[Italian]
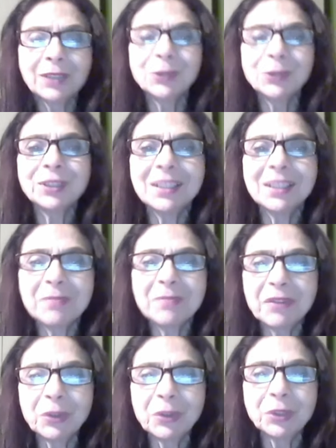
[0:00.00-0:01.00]
tutti,
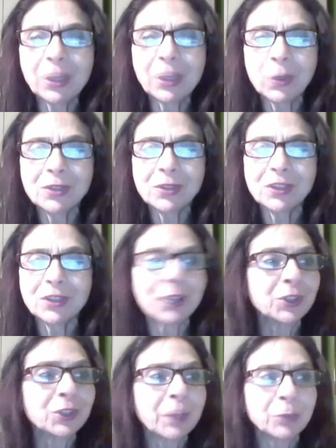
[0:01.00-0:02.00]
benvenuti a questo
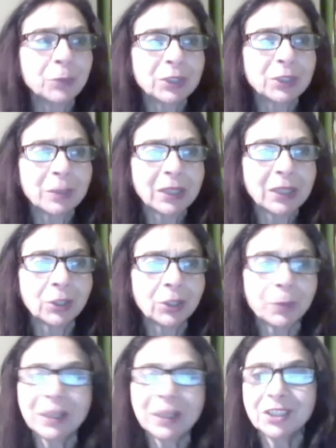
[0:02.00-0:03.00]
secondo appuntamento
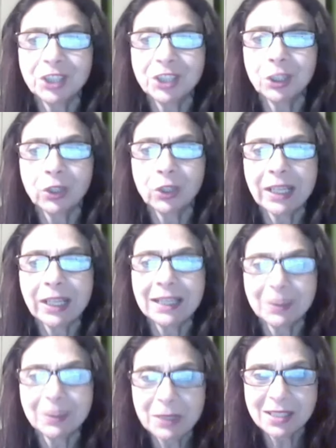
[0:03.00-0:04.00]
per il ciclo I
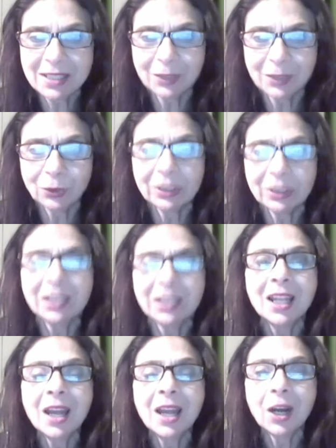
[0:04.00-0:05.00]
grandi pensatori.
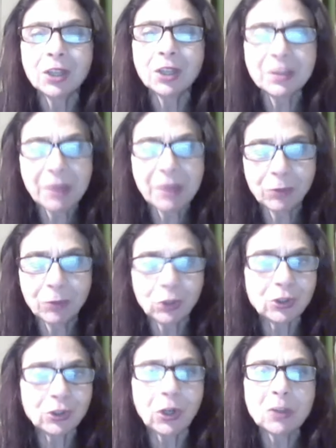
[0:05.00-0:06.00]
Oggi abbiamo un
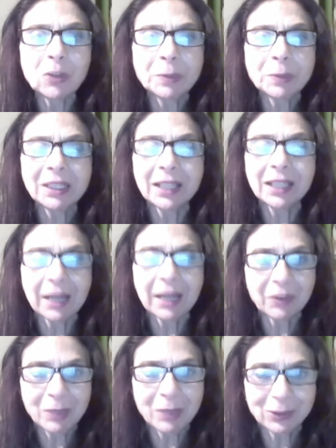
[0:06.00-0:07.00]
nostro ospite, Rav
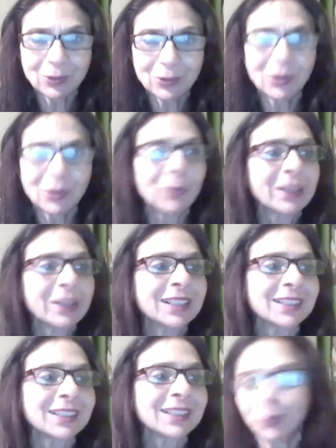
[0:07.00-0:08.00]
Alberto
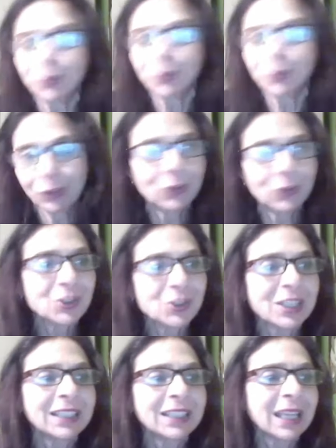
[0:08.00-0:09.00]
Somek, che tutti voi
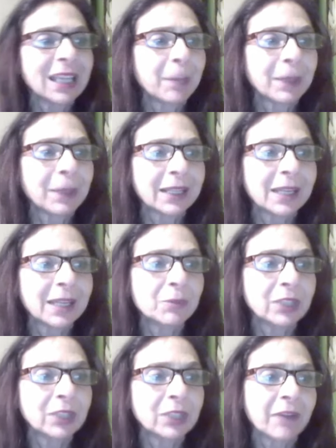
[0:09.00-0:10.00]
conoscete, e parleremo
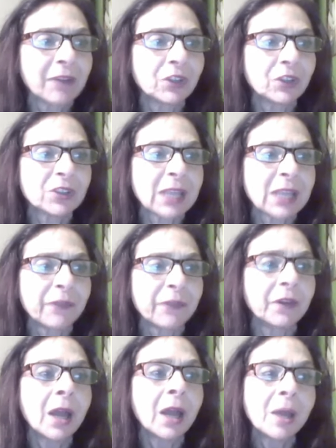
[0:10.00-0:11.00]
di Rav Josef
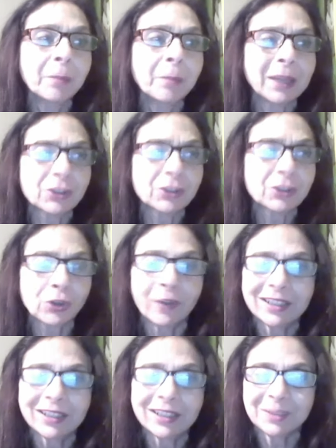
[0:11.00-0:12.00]

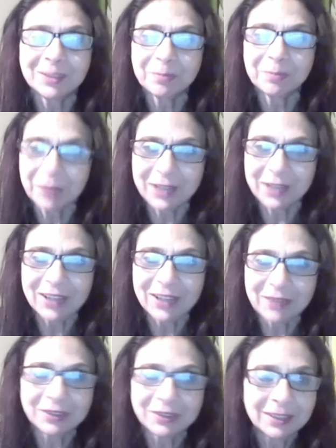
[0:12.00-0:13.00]
Bershlovecic. Prego,
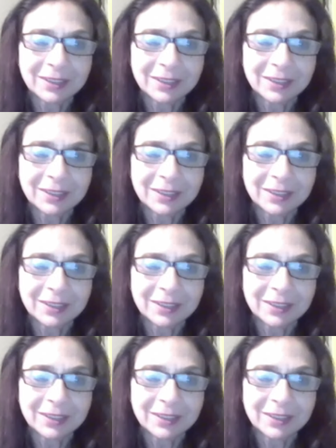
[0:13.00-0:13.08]
Rav.